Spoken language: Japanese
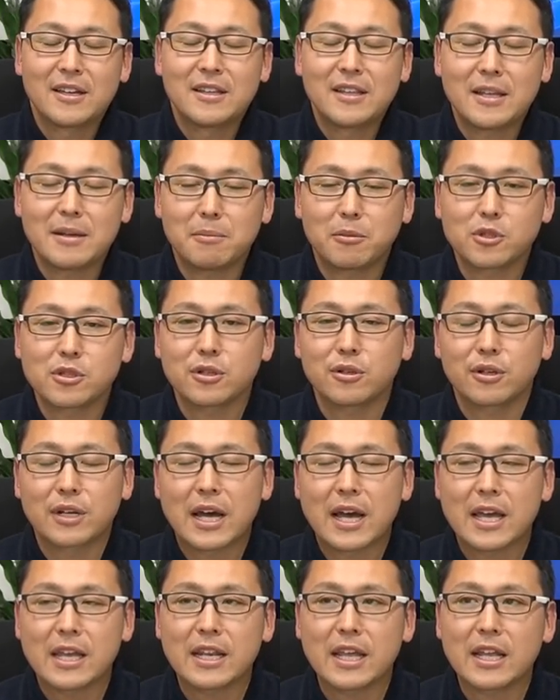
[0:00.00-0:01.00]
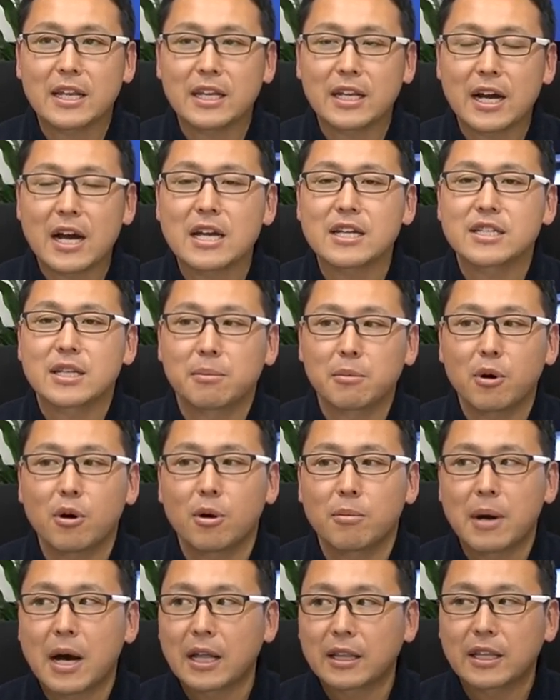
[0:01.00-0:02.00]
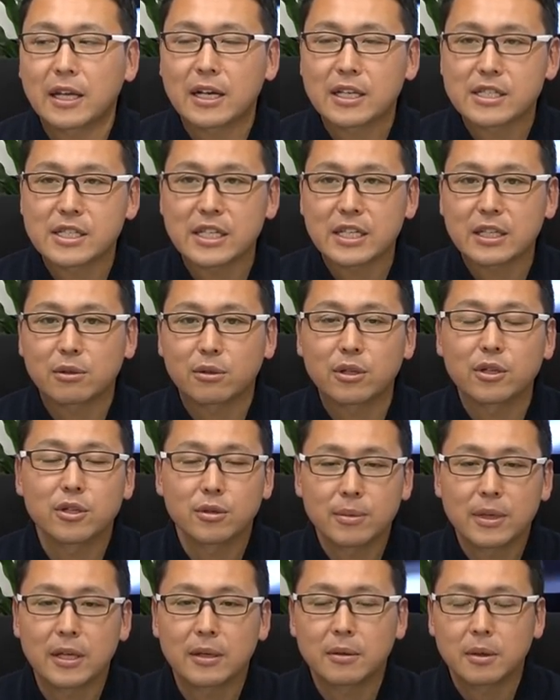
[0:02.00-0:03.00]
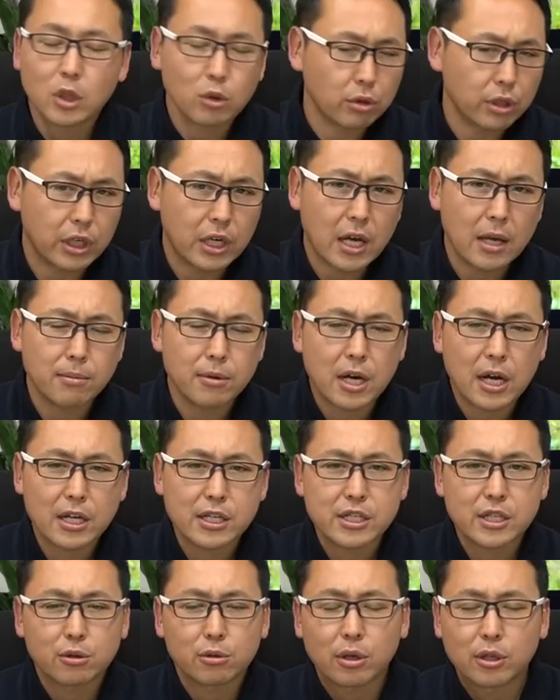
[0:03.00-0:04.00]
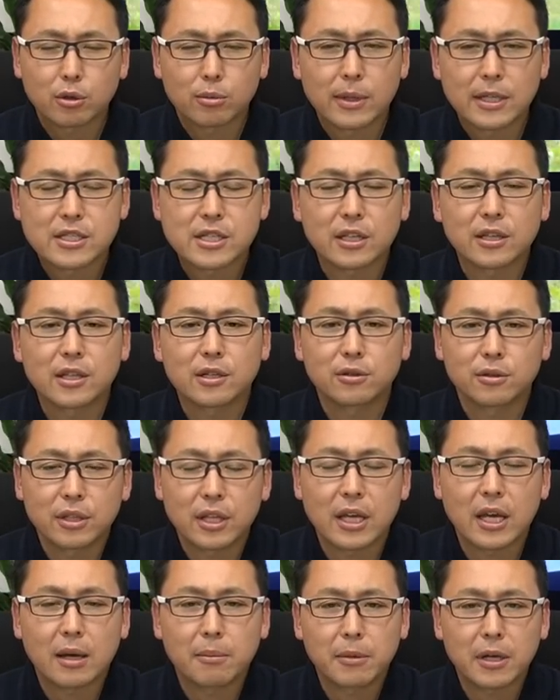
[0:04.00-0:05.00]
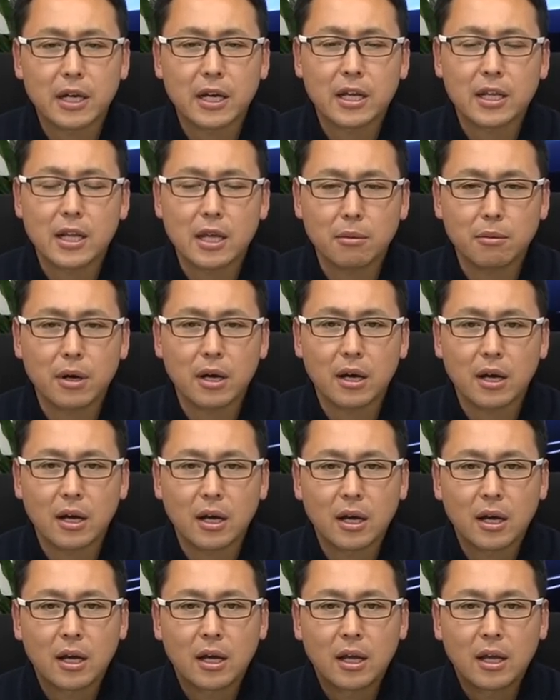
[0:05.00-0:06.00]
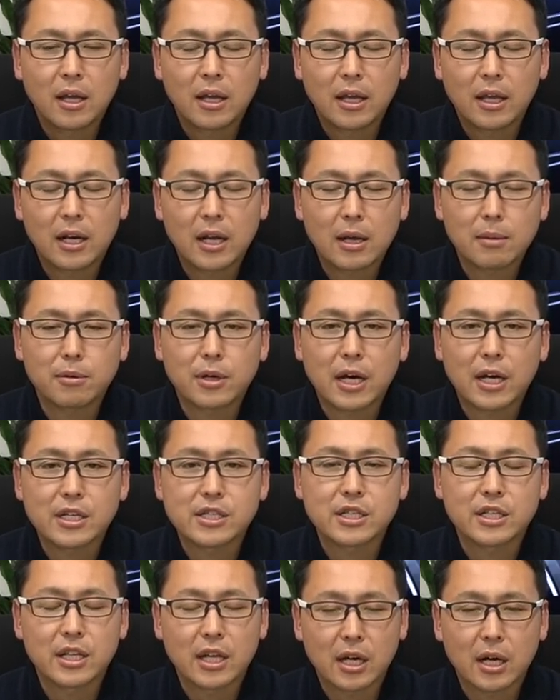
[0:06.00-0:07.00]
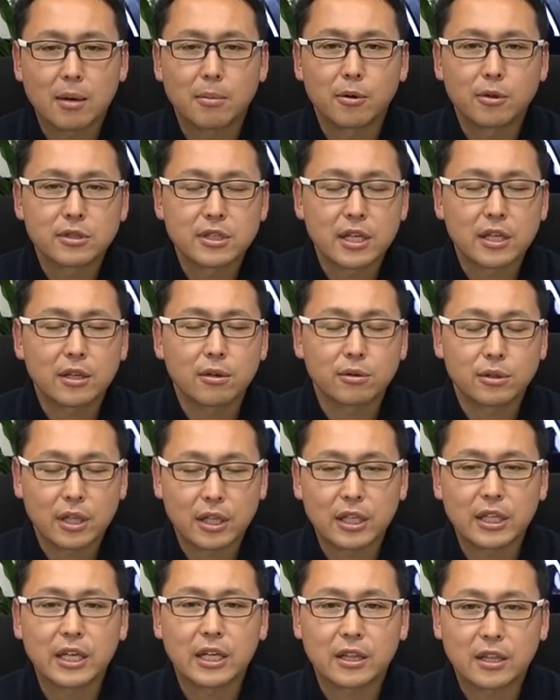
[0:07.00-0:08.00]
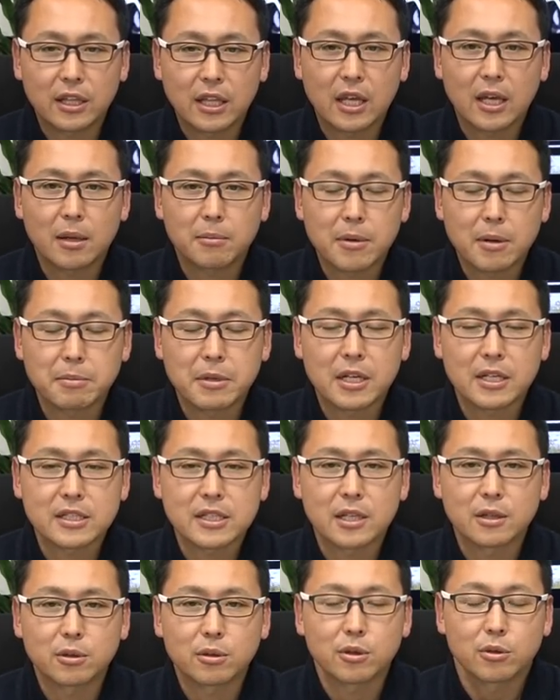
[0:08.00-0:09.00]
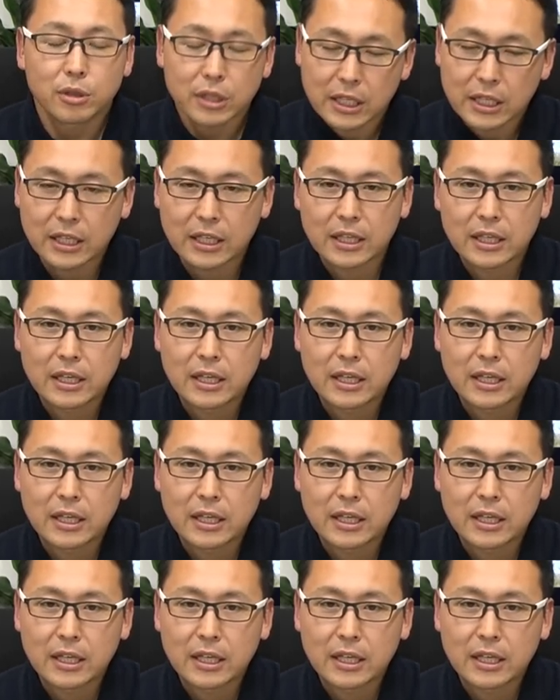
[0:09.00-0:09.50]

でもちろん来年に関しても、まあ、新しい取り組み、特にライブ配信とか止まっちゃってるんで、まあ、来年はライブ配信なんかも積極的にやって、まあ、皆さんとより